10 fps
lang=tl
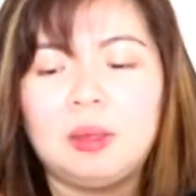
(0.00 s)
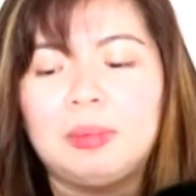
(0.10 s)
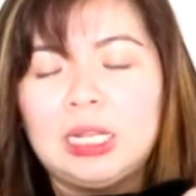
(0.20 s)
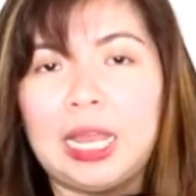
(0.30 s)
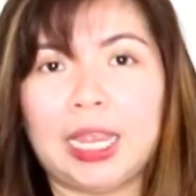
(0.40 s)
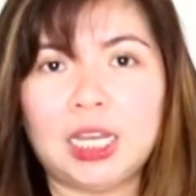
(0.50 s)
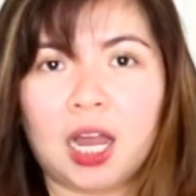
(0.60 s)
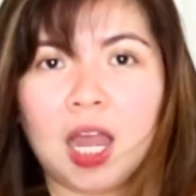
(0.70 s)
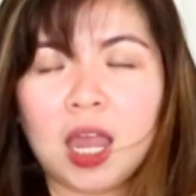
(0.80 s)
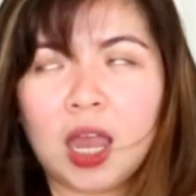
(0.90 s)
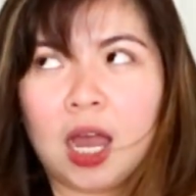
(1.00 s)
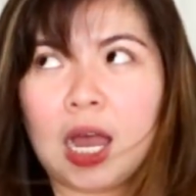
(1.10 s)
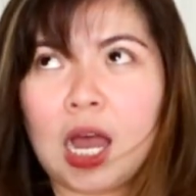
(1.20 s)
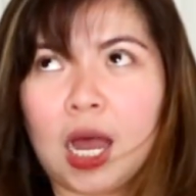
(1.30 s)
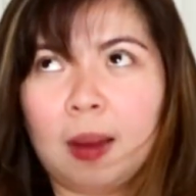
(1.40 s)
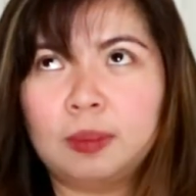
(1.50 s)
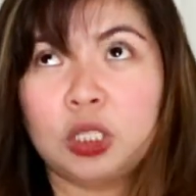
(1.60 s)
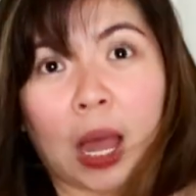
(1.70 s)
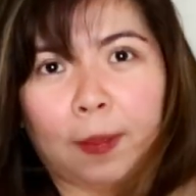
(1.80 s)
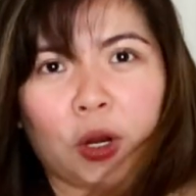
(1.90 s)
kayong maglagay ng um,
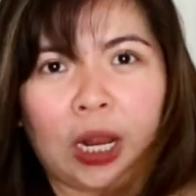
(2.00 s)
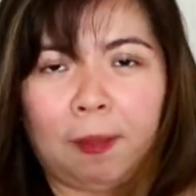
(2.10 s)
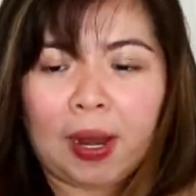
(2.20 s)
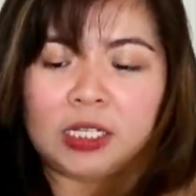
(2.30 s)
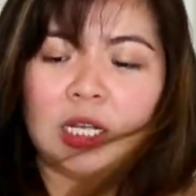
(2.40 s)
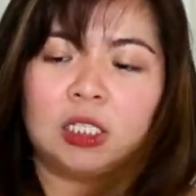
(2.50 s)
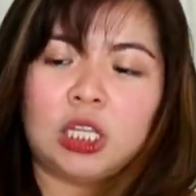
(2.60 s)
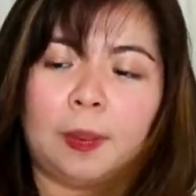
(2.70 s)
pop or i-pair sa